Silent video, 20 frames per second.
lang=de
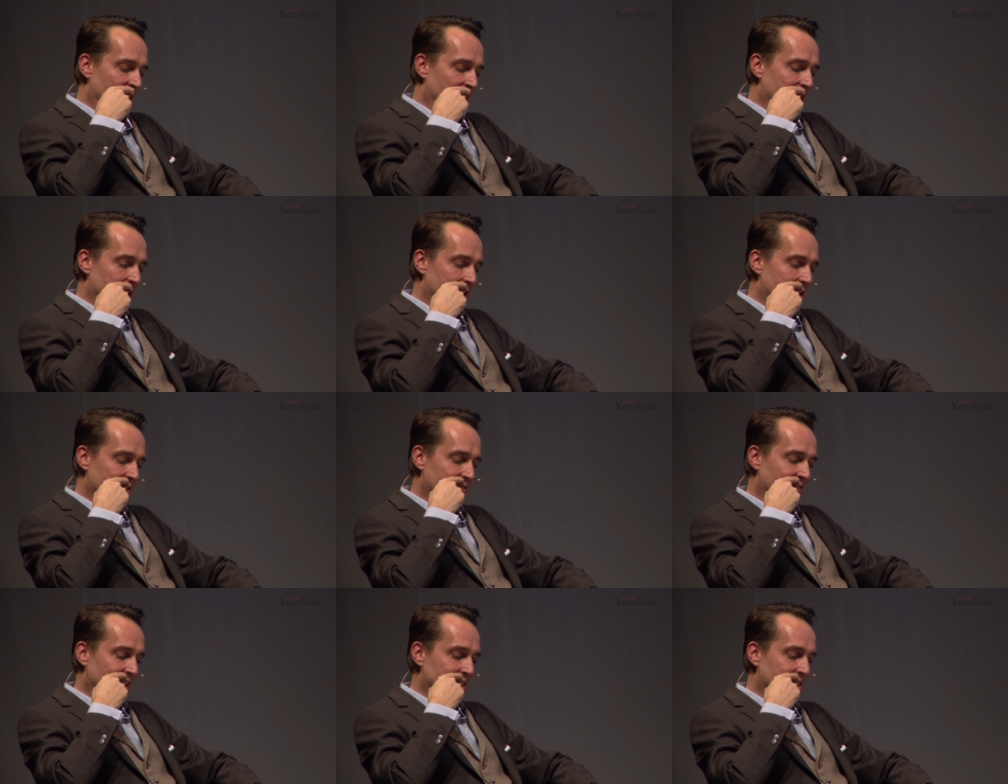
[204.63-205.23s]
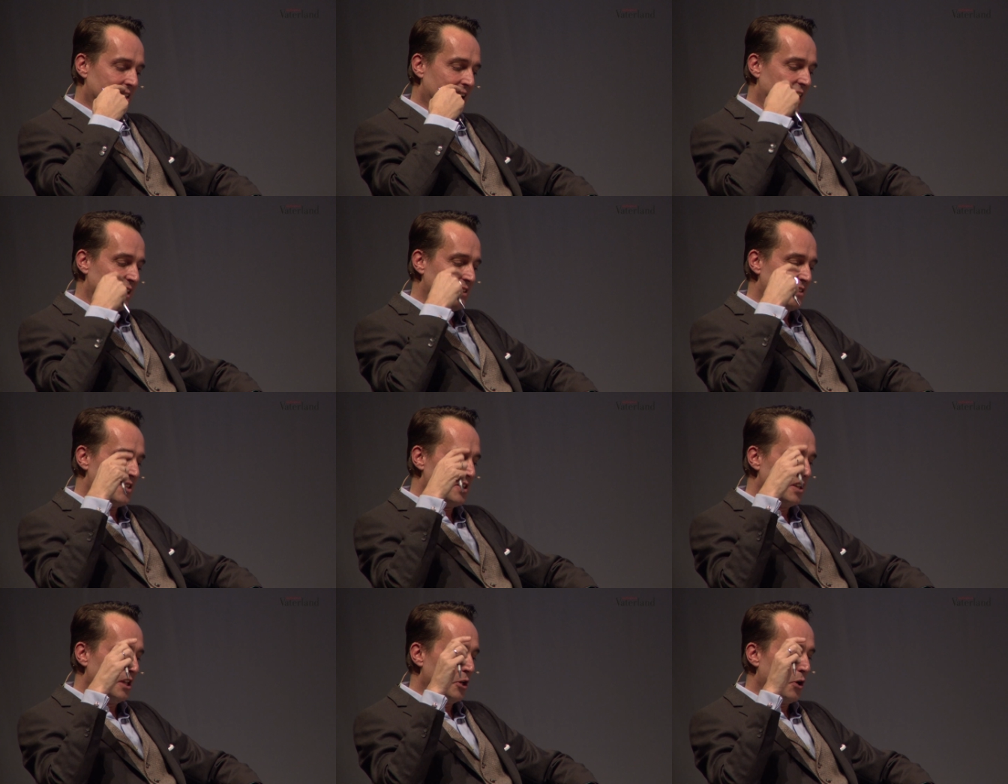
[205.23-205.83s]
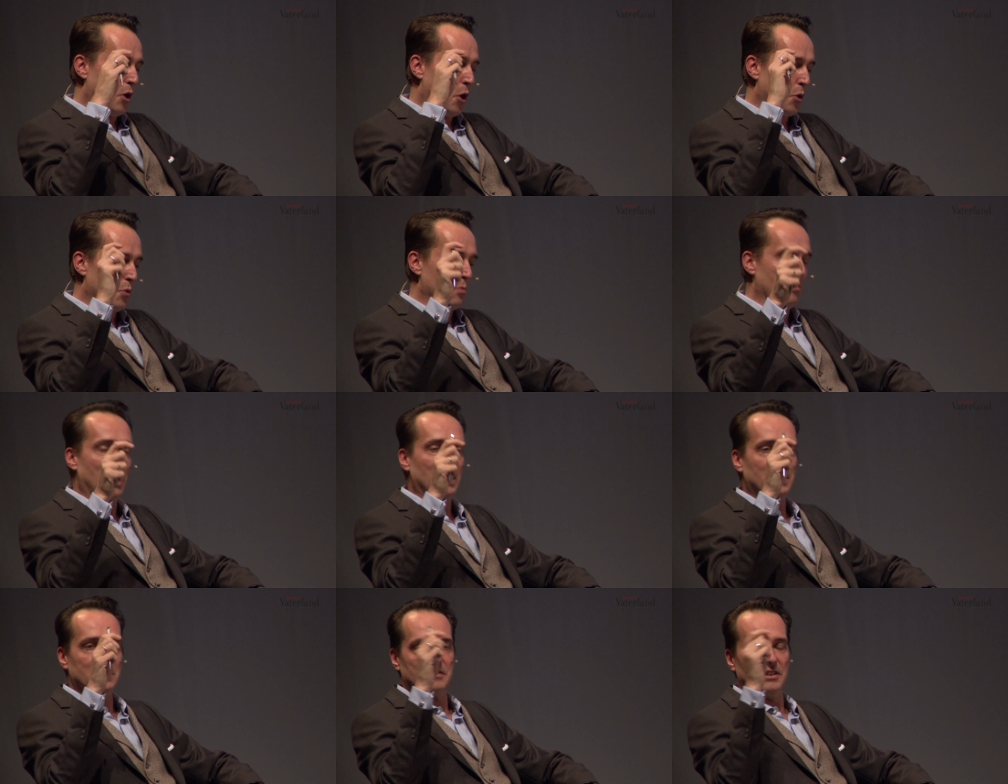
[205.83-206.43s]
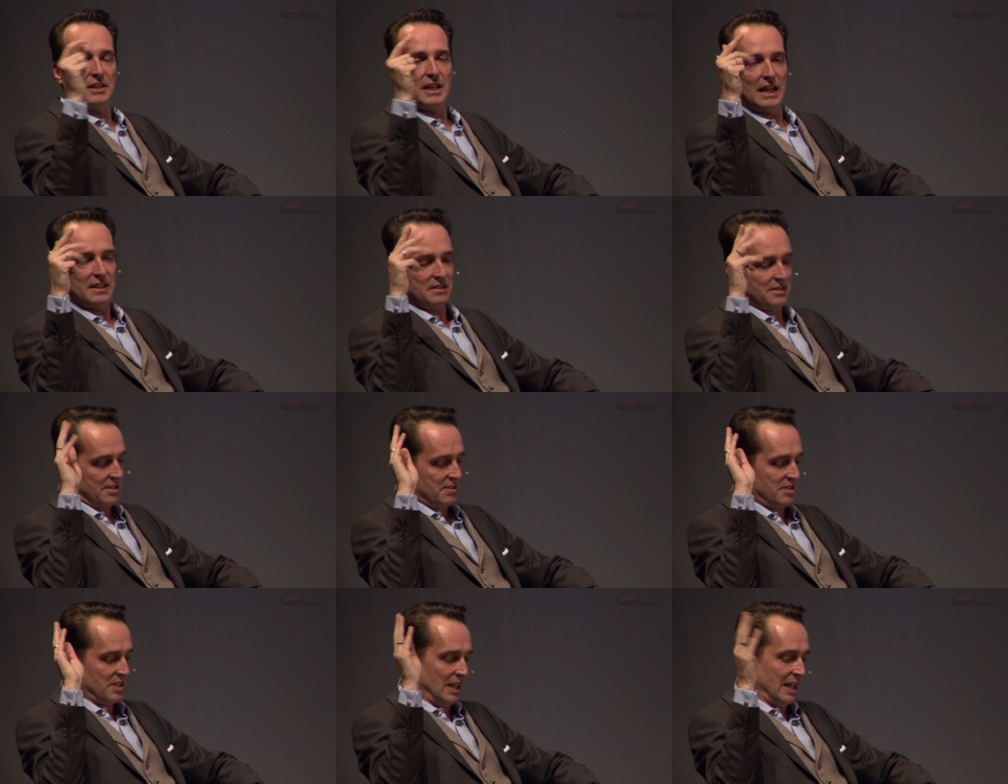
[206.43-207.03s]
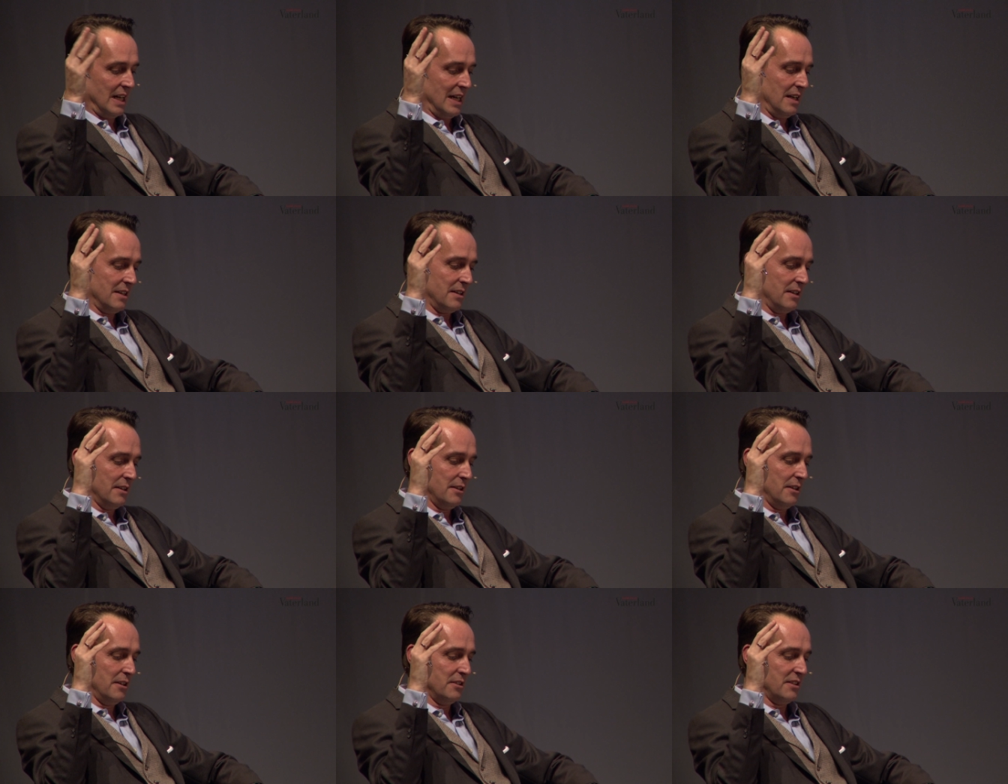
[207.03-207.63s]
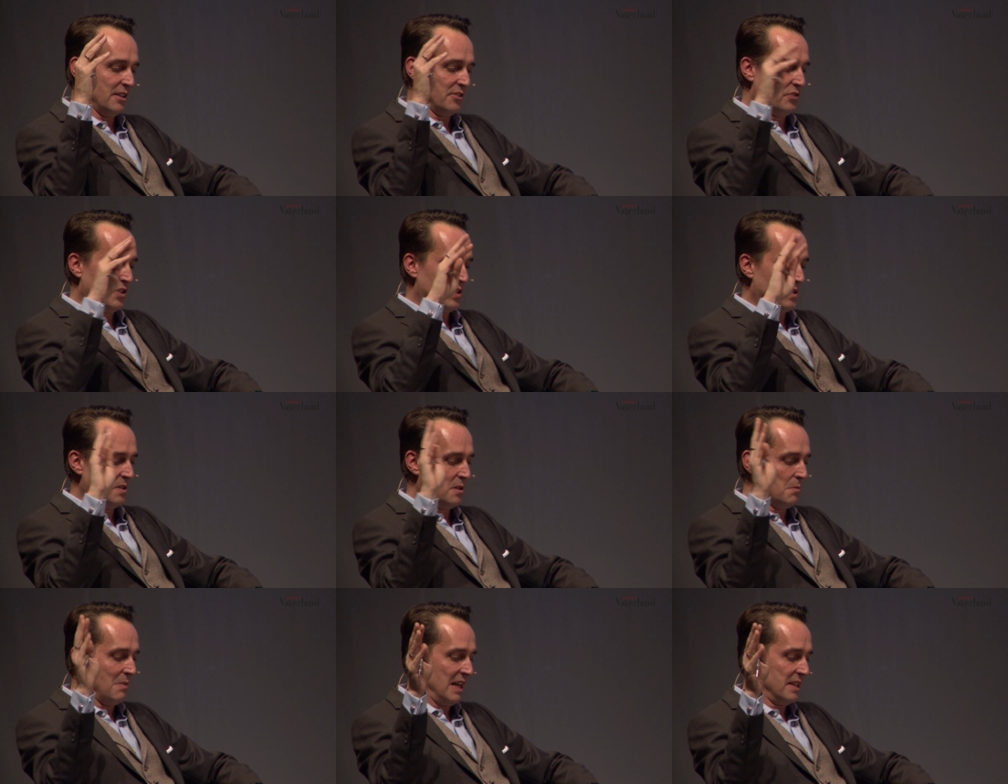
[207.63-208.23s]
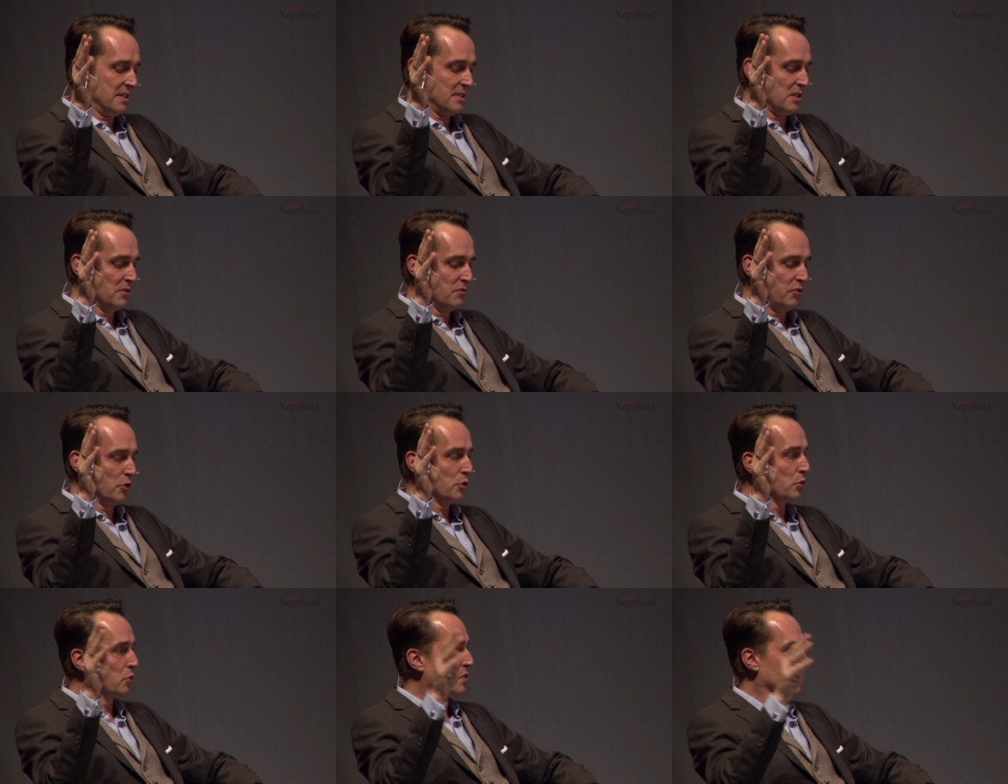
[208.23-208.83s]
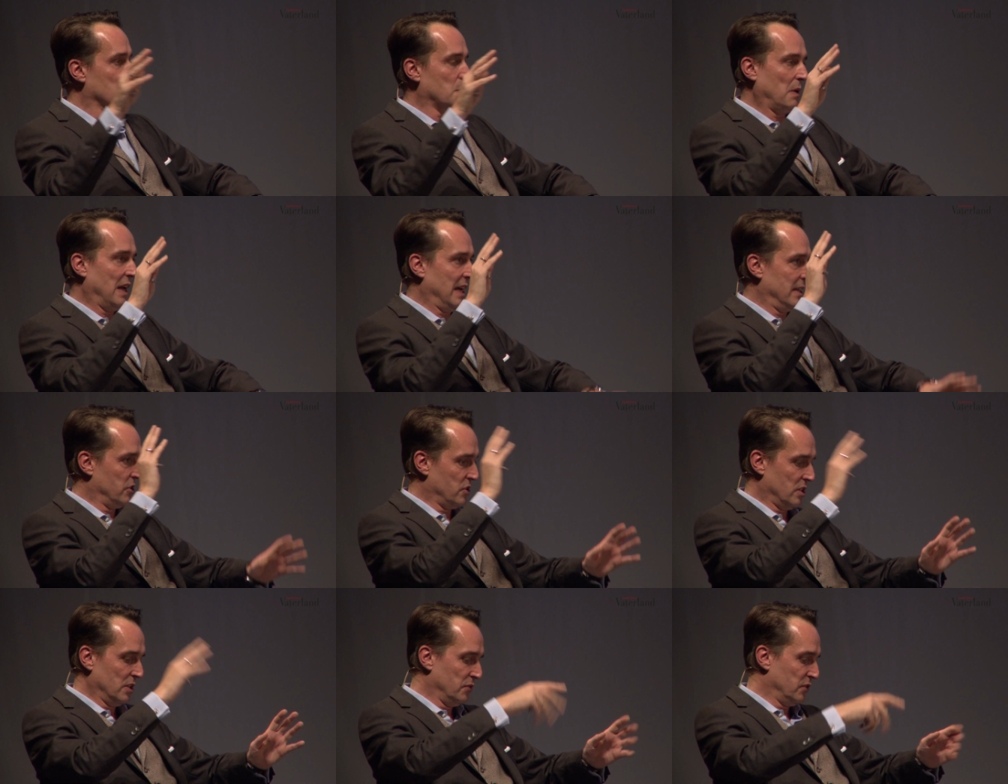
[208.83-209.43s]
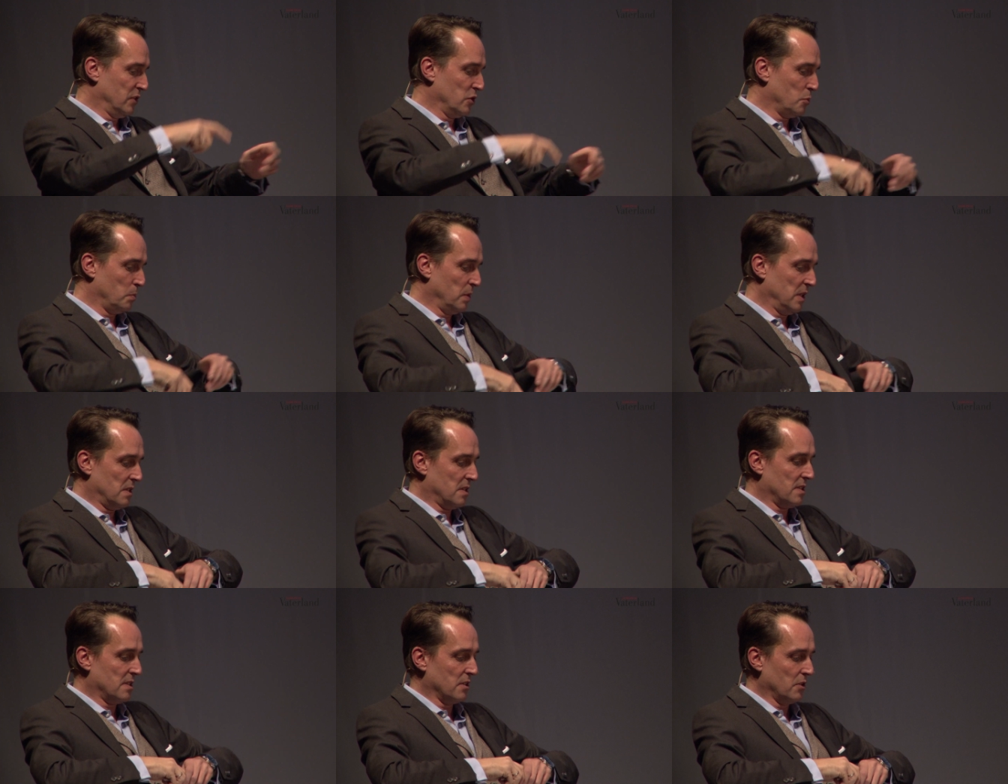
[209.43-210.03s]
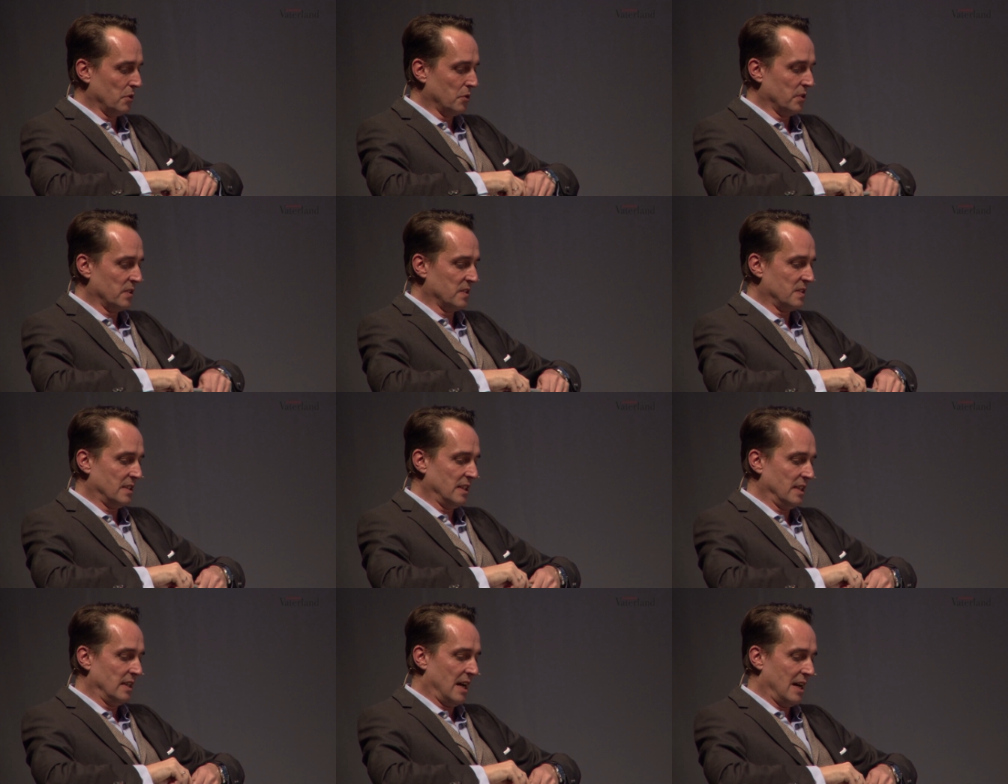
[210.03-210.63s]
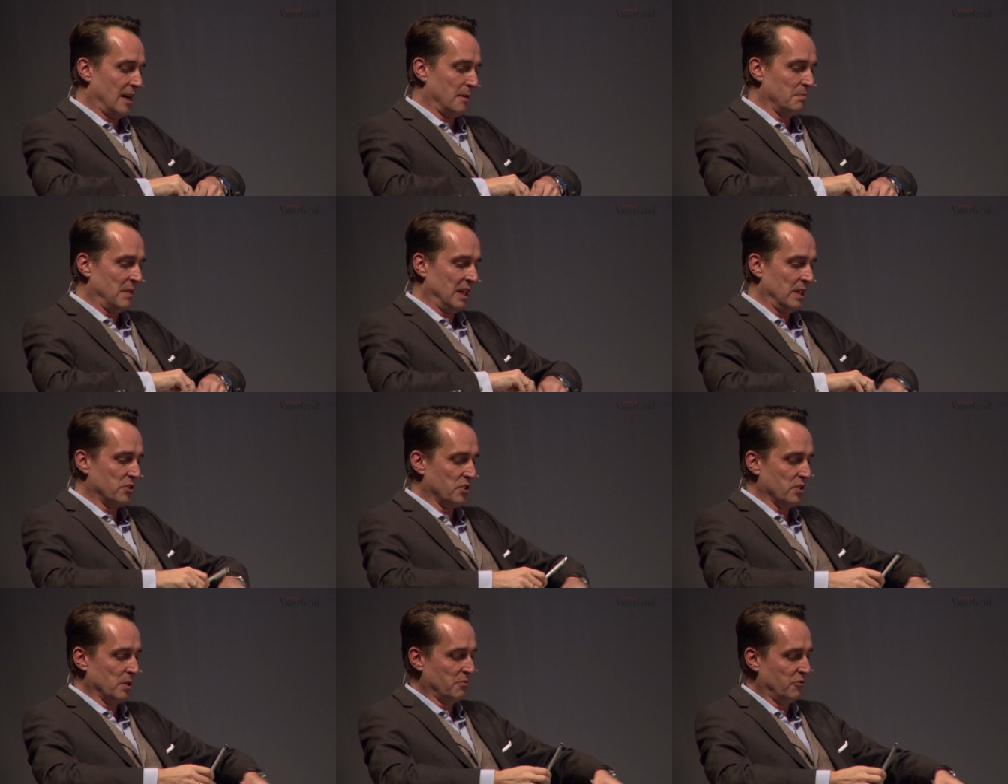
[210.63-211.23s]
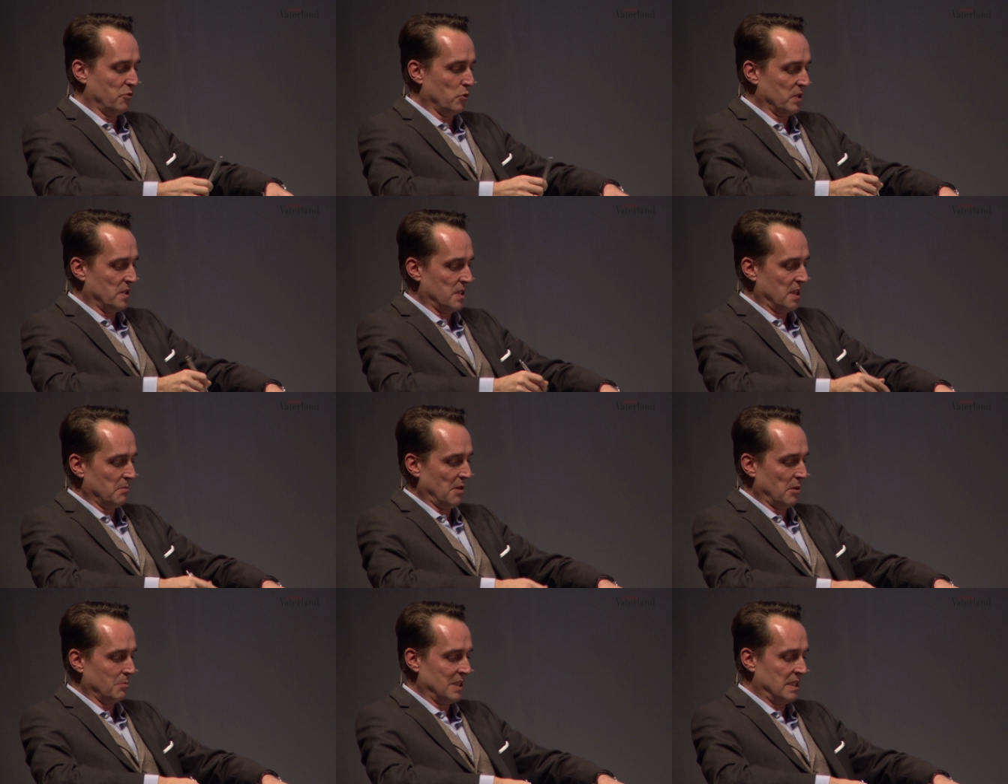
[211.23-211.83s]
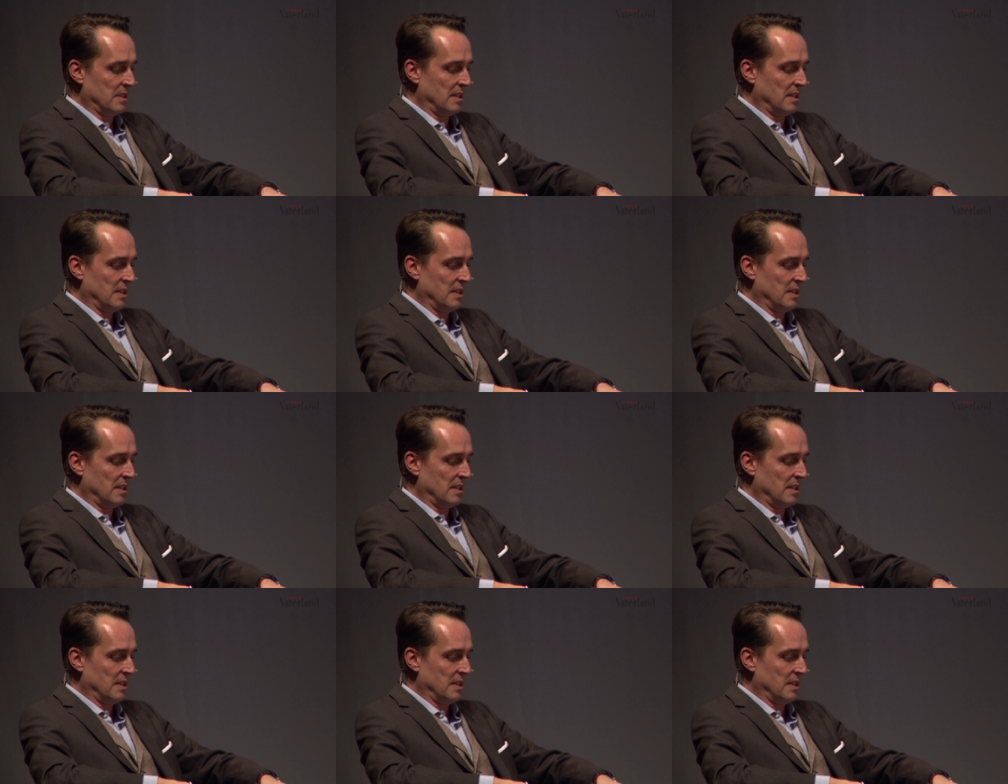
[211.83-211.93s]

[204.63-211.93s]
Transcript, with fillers: Äh, was ein CEO macht den ganzen Tag, äh, das wissen die meisten von uns, Bleistifte spitzen und den armen Menschen im Vorzimmer mit